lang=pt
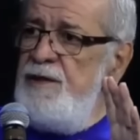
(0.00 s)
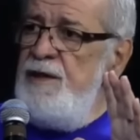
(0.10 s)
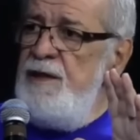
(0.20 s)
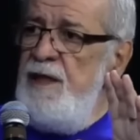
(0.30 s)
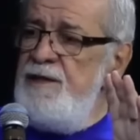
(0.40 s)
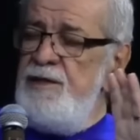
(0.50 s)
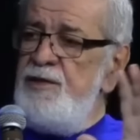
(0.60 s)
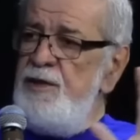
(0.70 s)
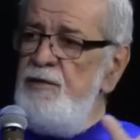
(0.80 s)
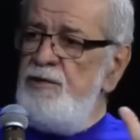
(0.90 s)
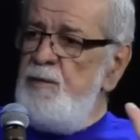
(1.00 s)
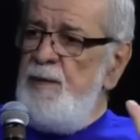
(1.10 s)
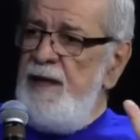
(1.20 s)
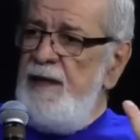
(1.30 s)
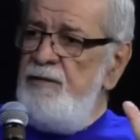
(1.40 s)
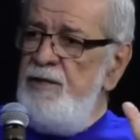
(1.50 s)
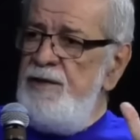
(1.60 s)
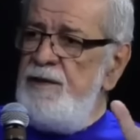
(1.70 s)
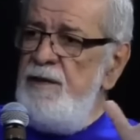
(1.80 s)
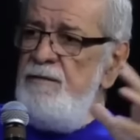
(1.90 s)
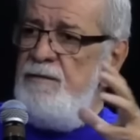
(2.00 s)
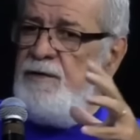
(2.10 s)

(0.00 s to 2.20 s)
de assistir outros pregadores, são,